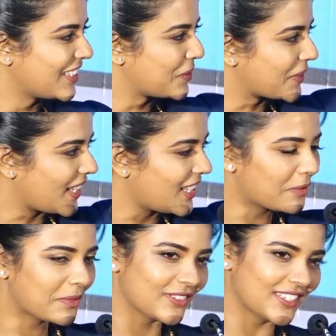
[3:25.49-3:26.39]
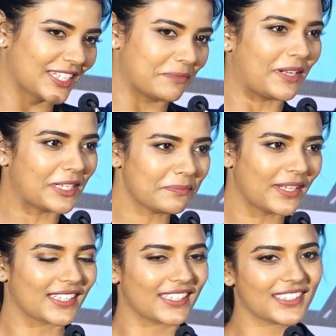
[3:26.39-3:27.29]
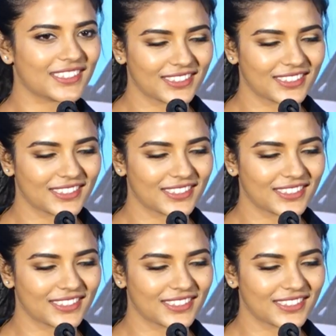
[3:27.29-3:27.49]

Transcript: இவங்க எல்லாருமே வந்து நீங்கள் படம் பாருங்கள்